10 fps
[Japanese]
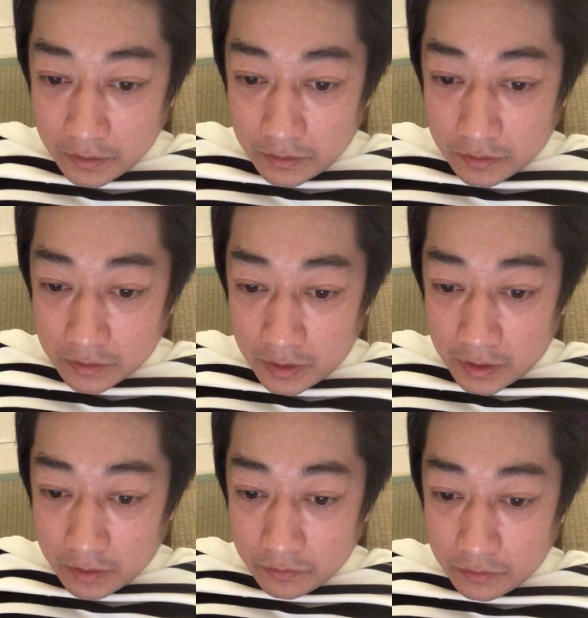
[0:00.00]
出産
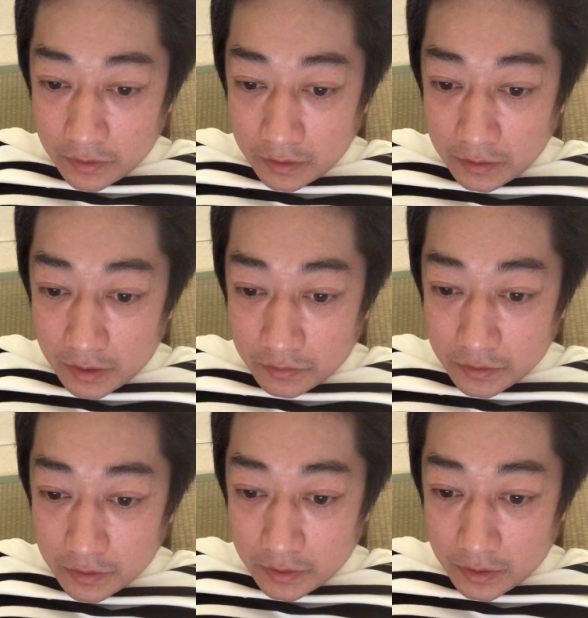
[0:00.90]
可能年齢を
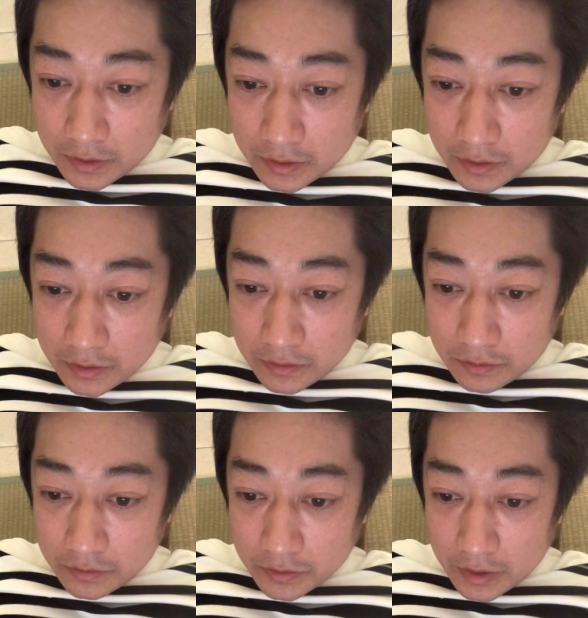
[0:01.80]
過ぎて喫煙す
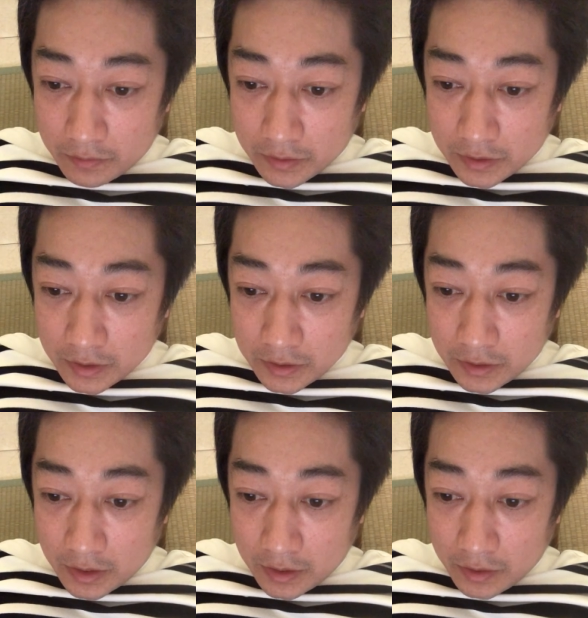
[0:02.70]
る女性は喫煙し
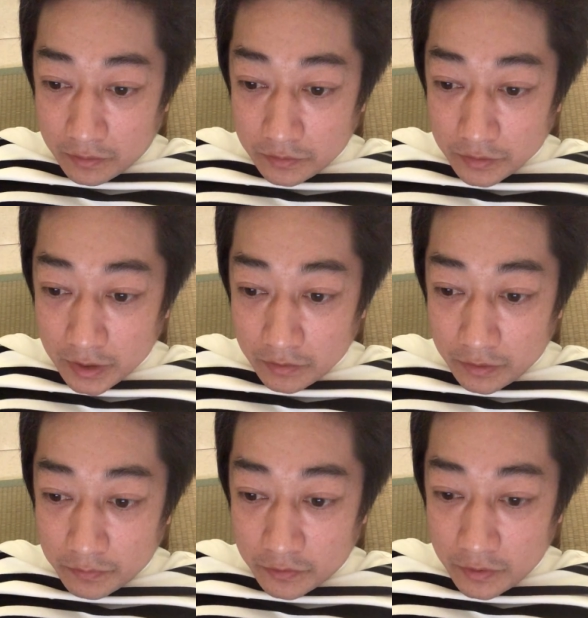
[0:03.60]
てない女性よ
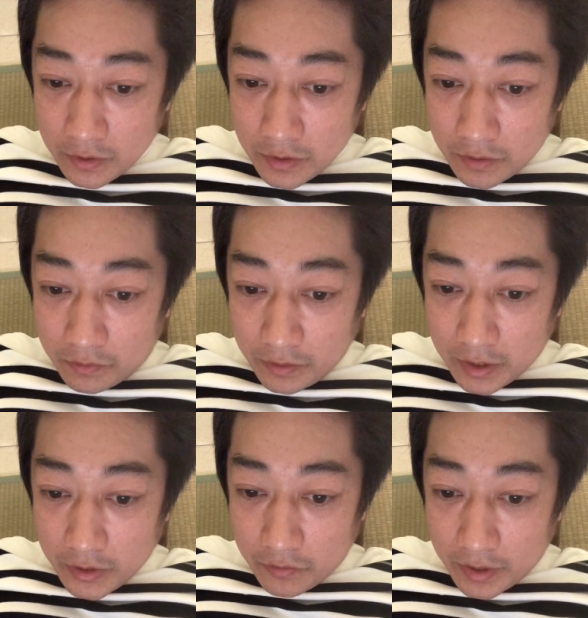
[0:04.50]
りも骨
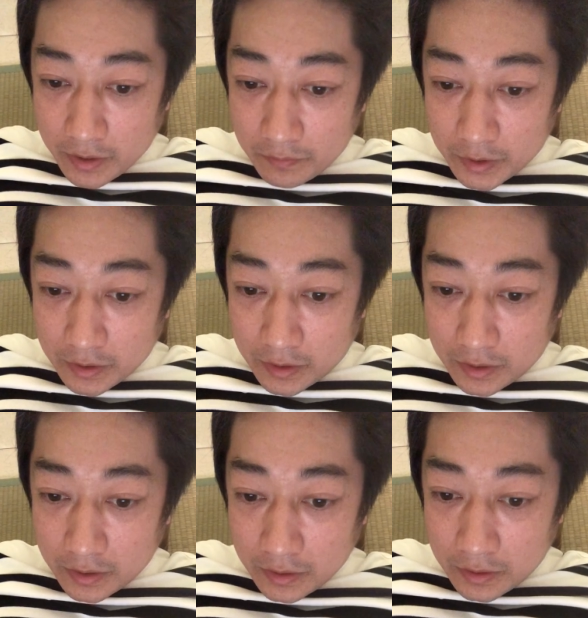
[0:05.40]
が弱いまた、